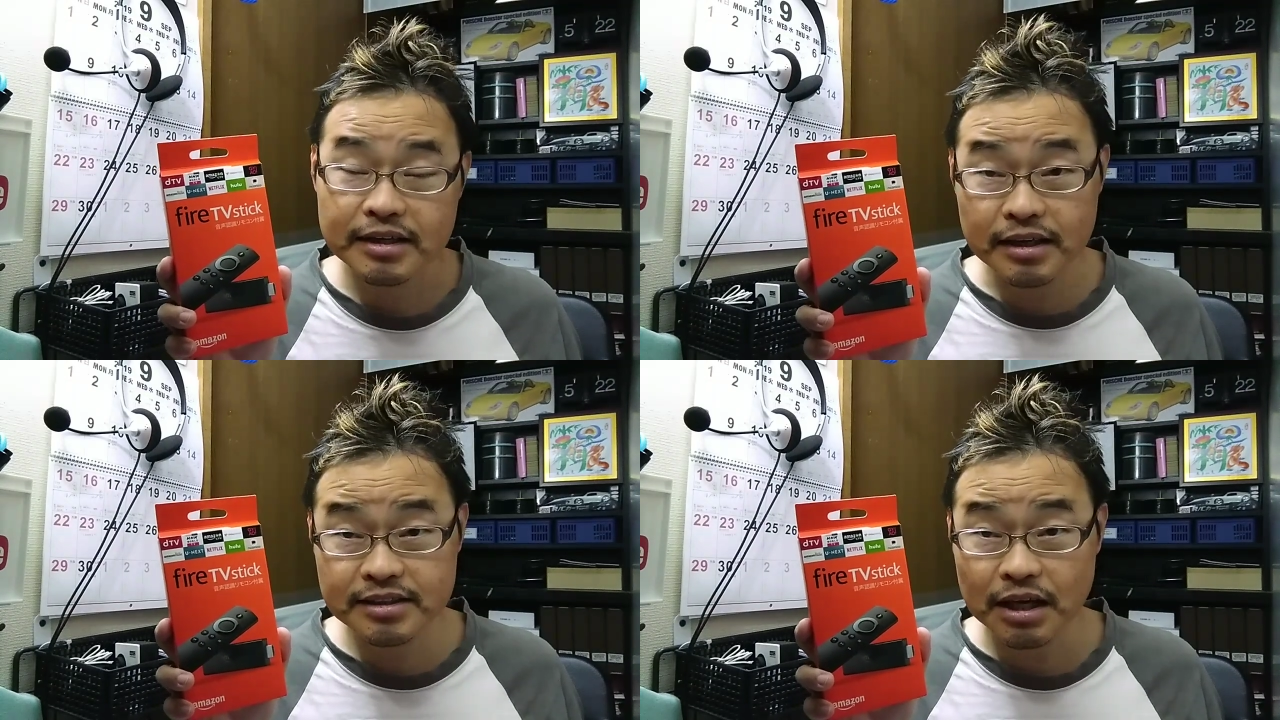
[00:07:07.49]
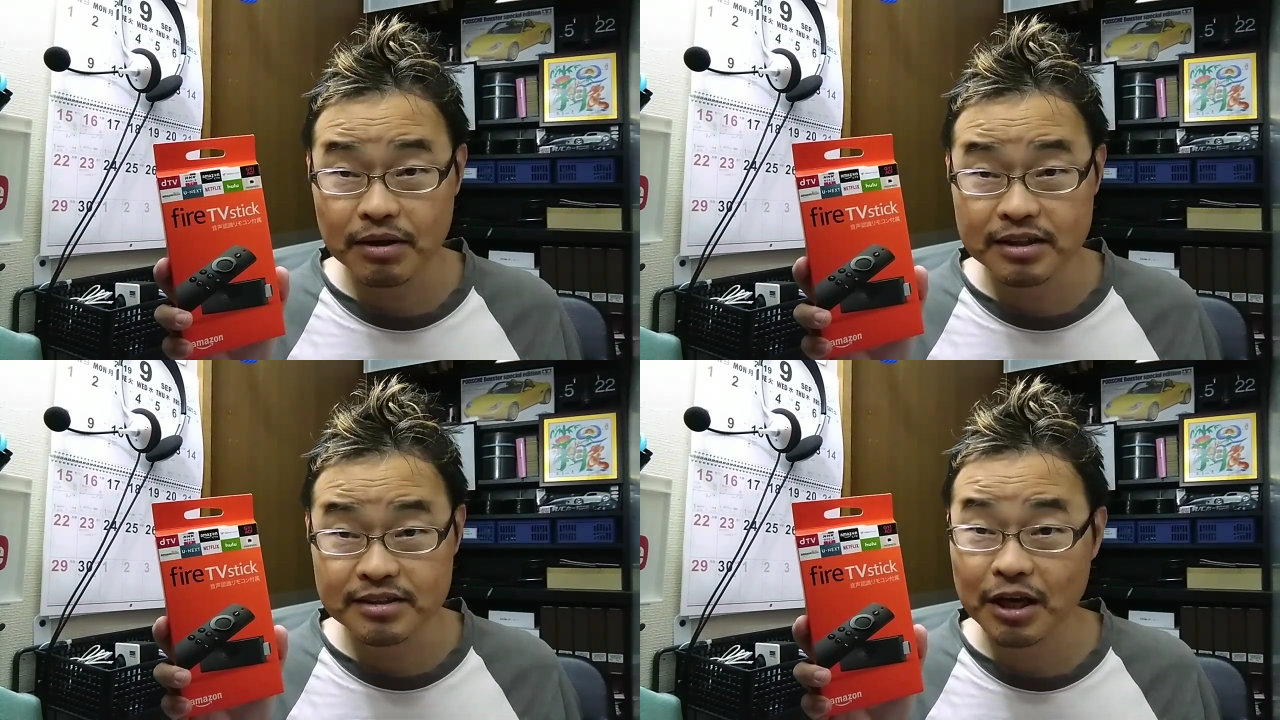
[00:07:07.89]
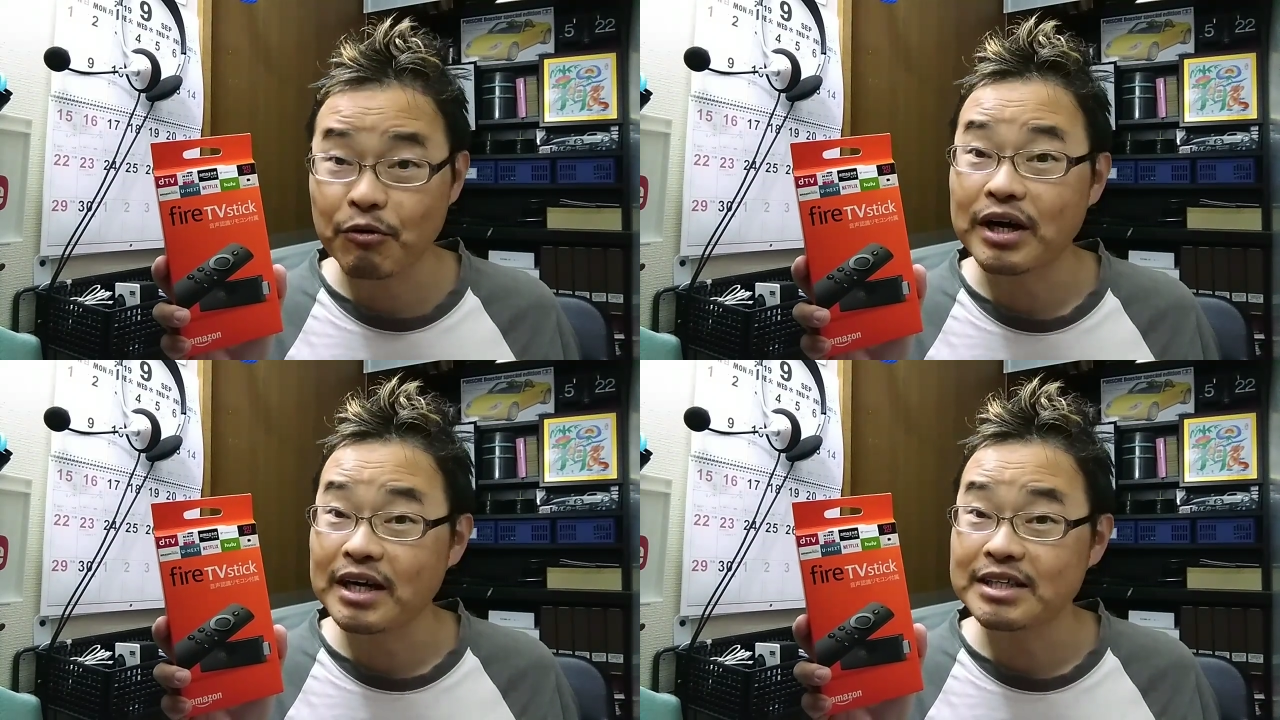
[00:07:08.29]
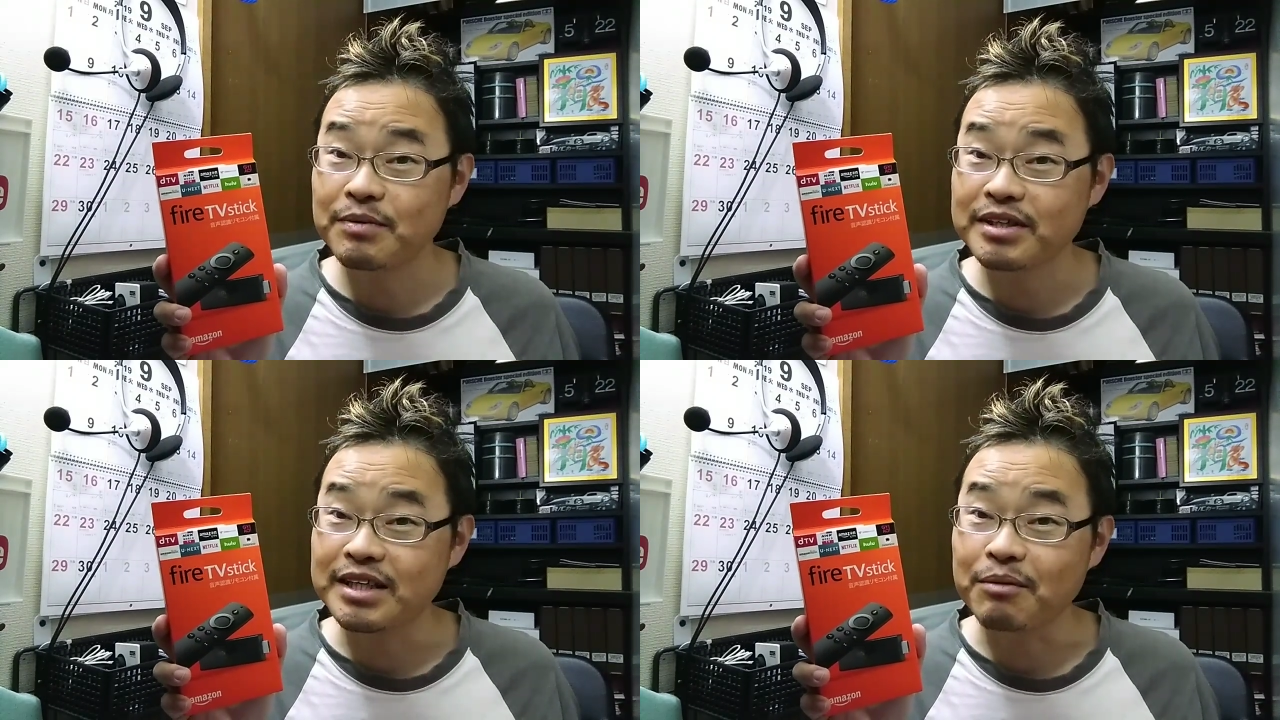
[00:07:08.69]
現在はですね、和解
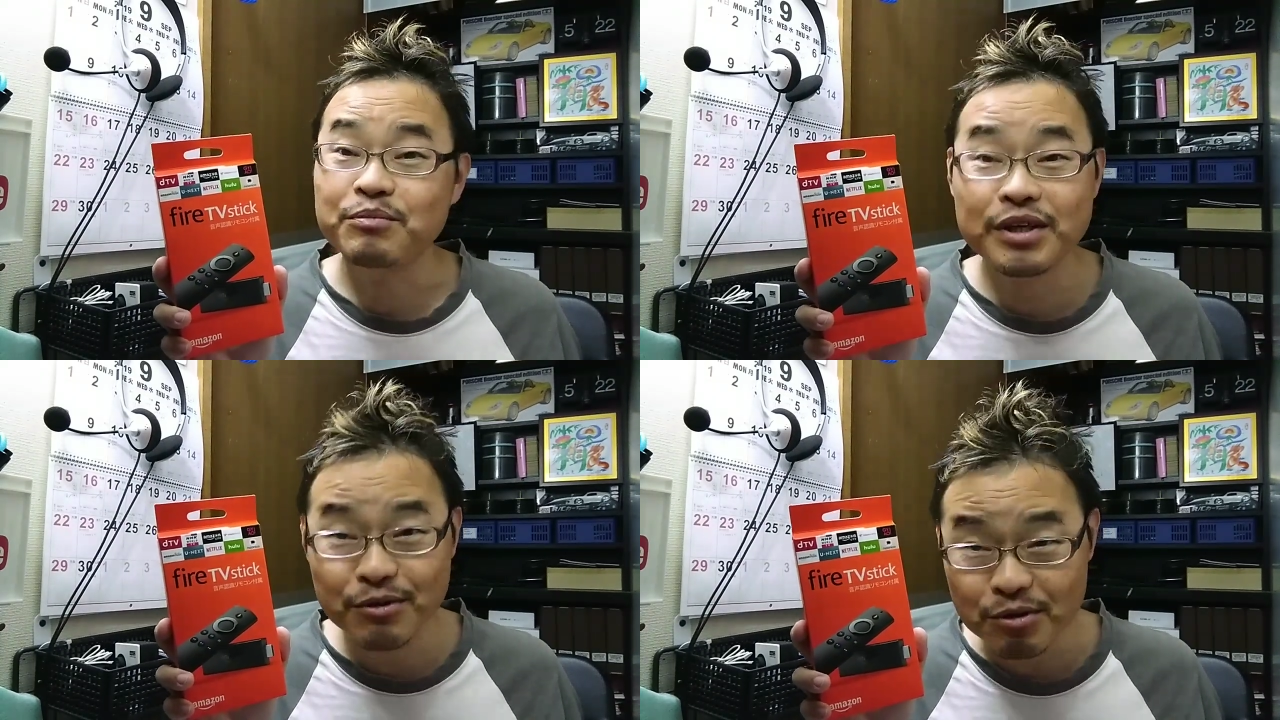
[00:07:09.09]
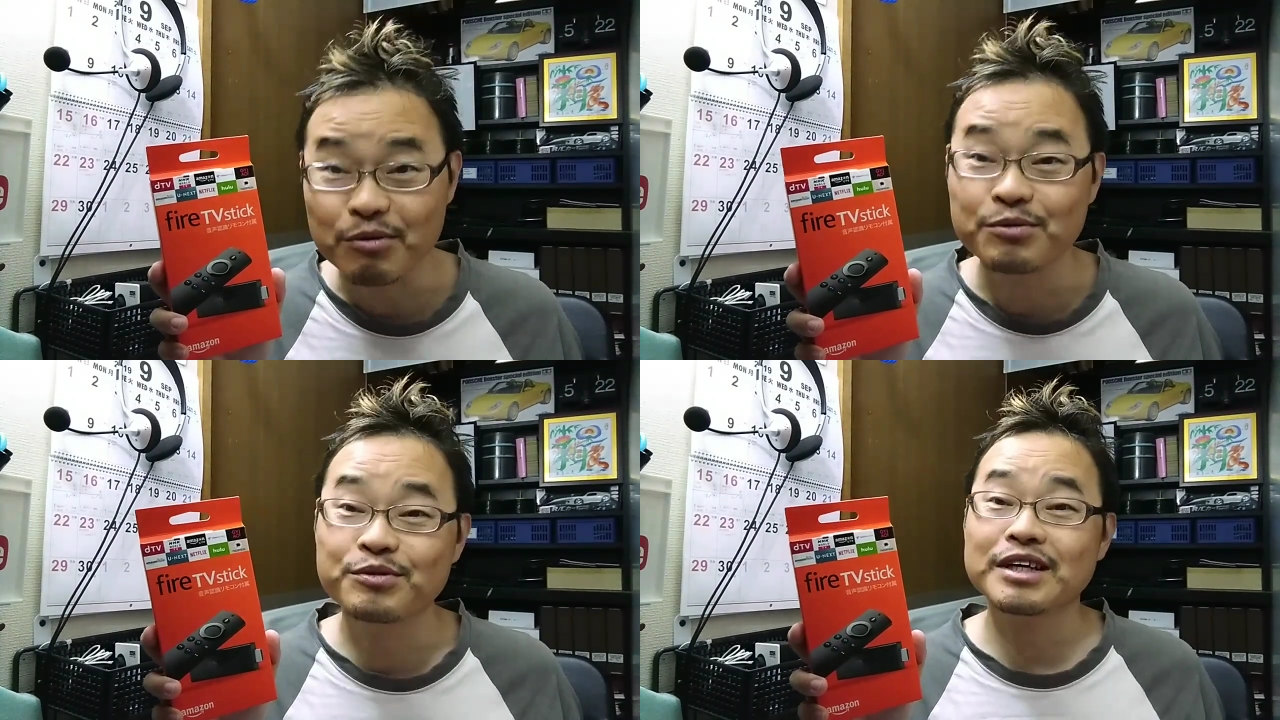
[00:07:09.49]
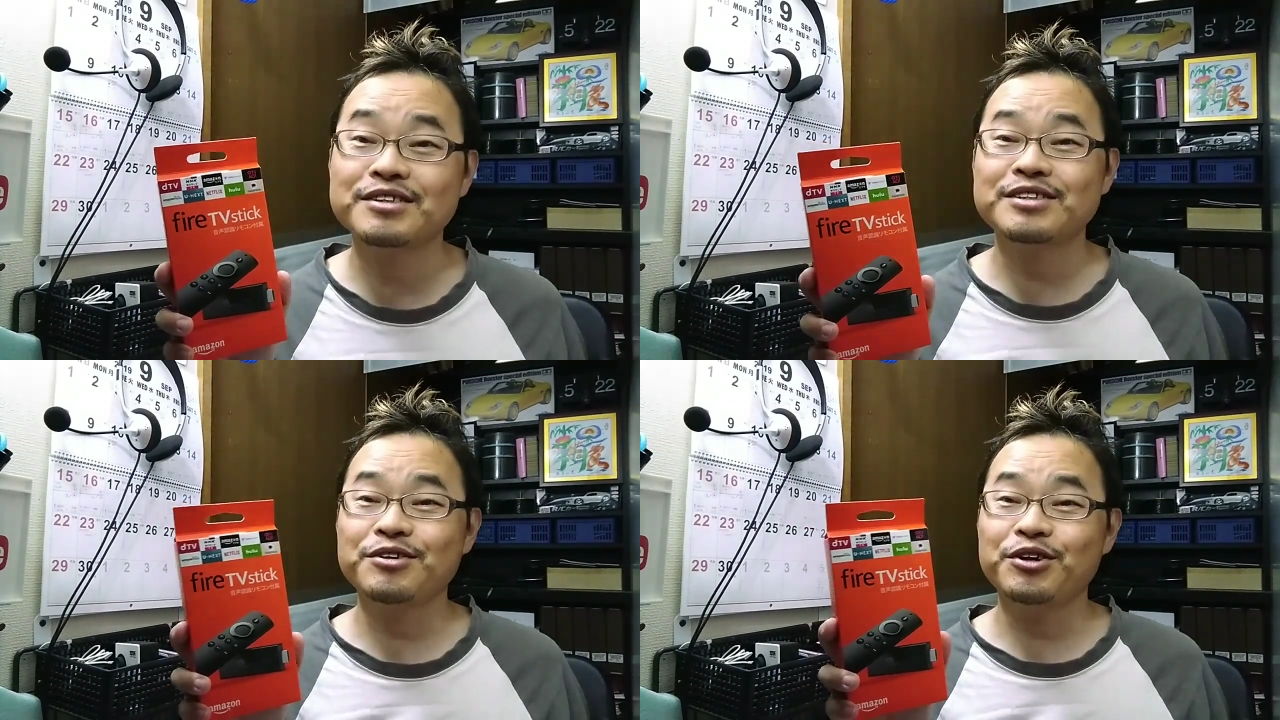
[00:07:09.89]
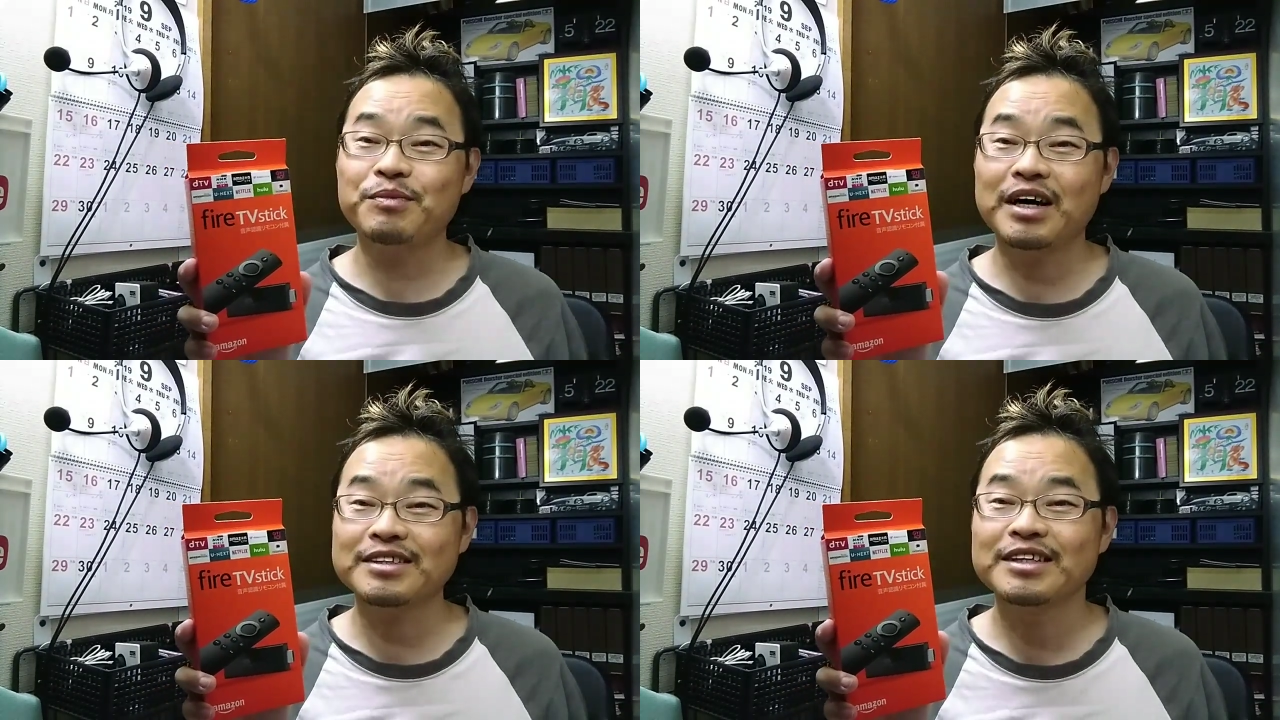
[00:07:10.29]
しまして、見事復活しており
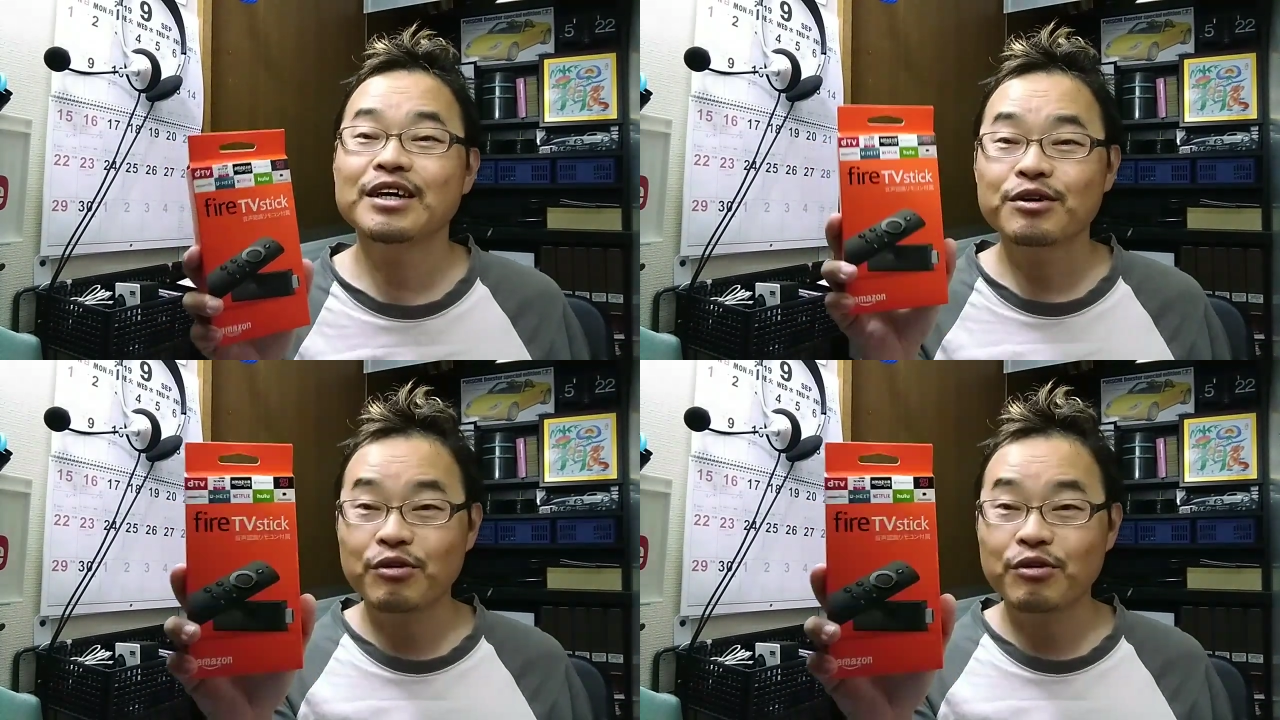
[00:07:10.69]
ます。